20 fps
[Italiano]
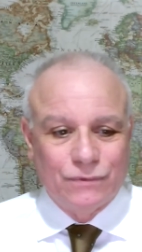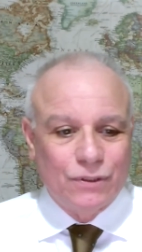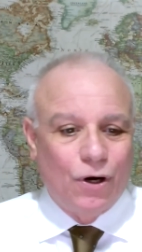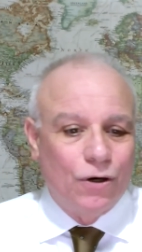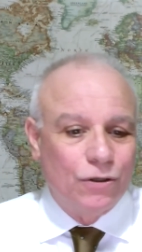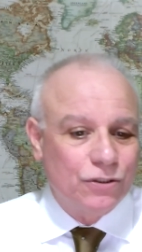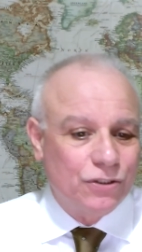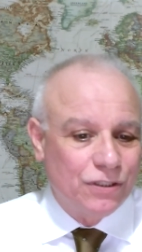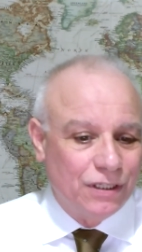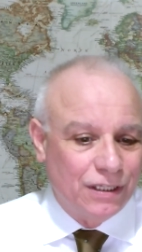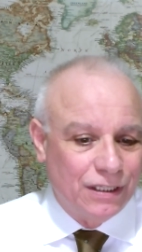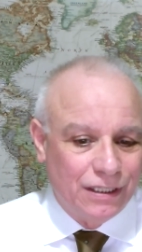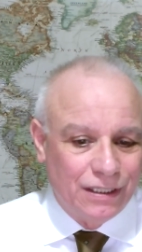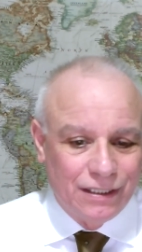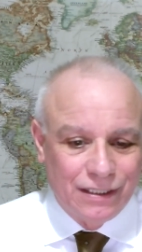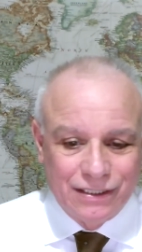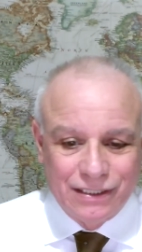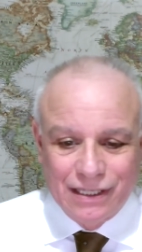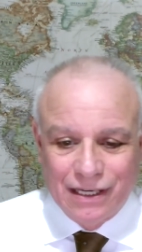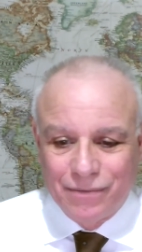
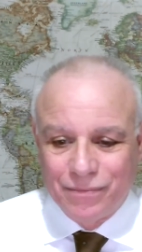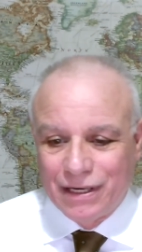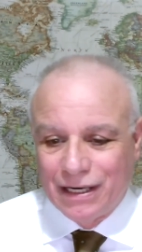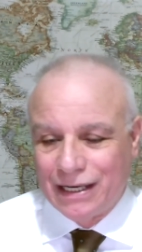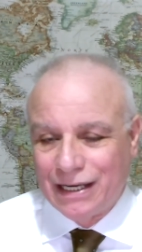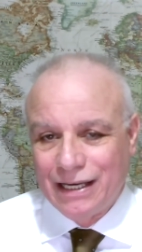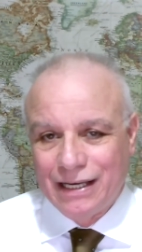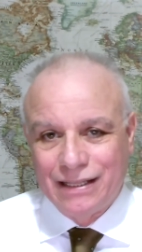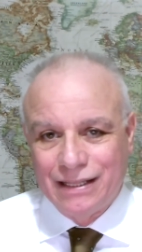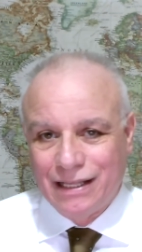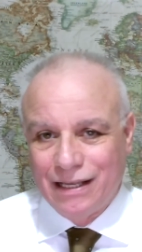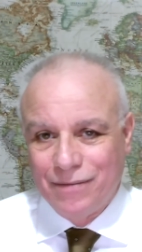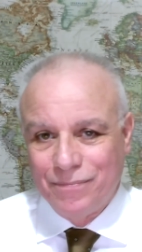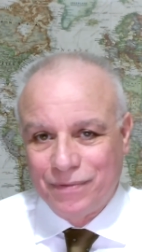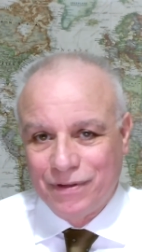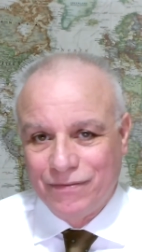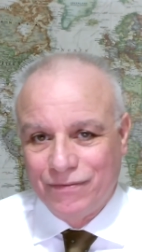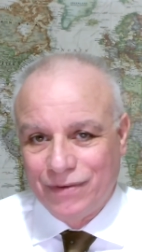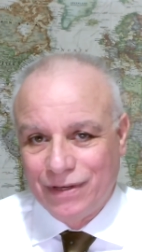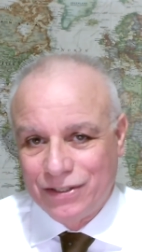Oggi sembra che i
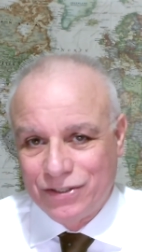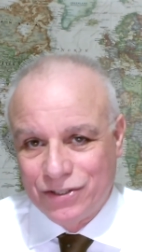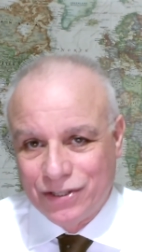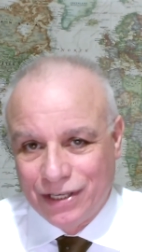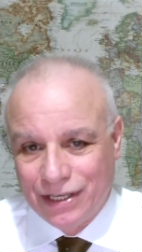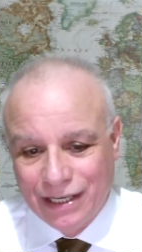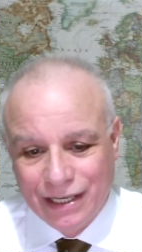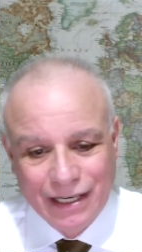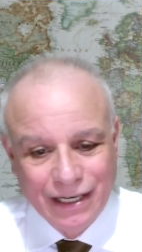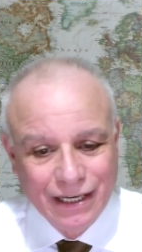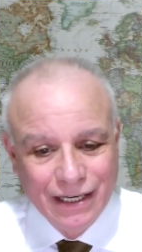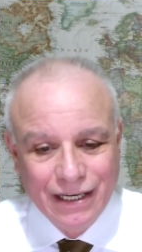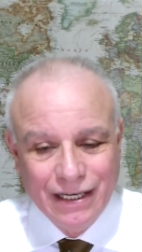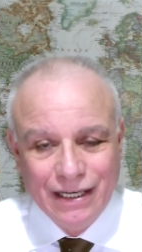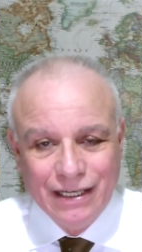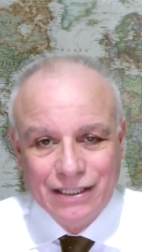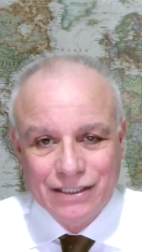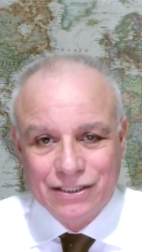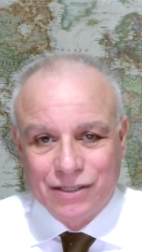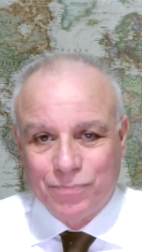tempi invece
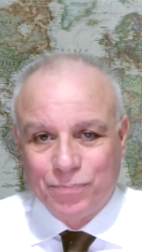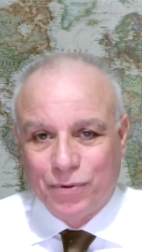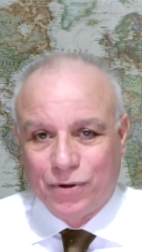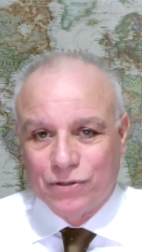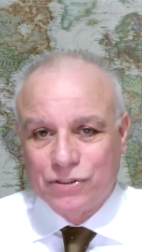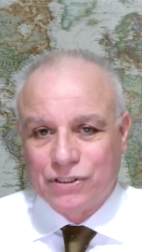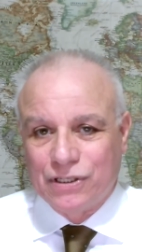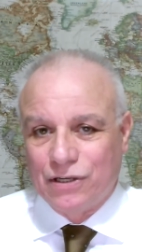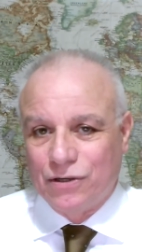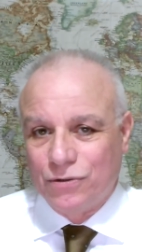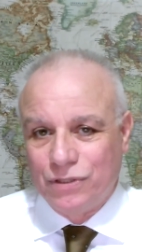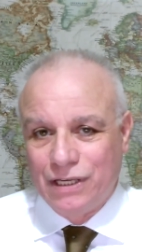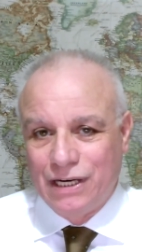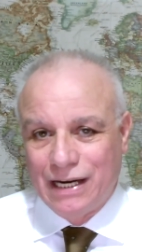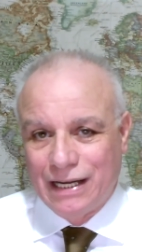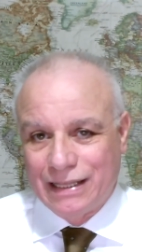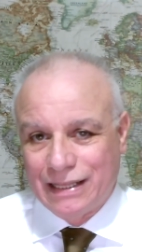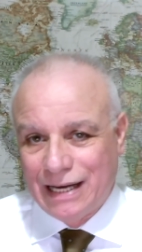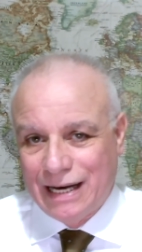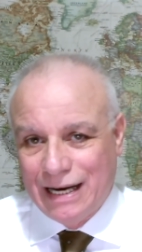si possano
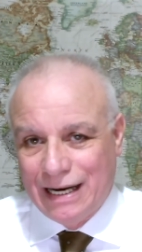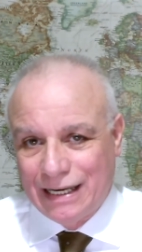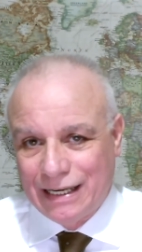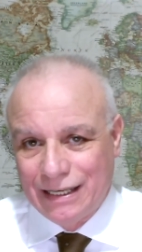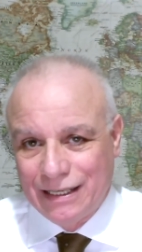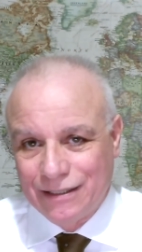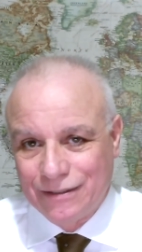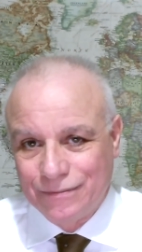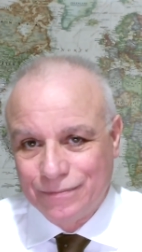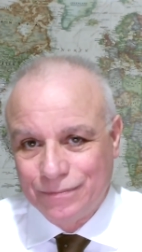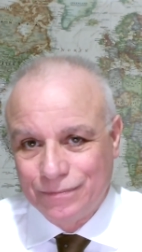dilatare,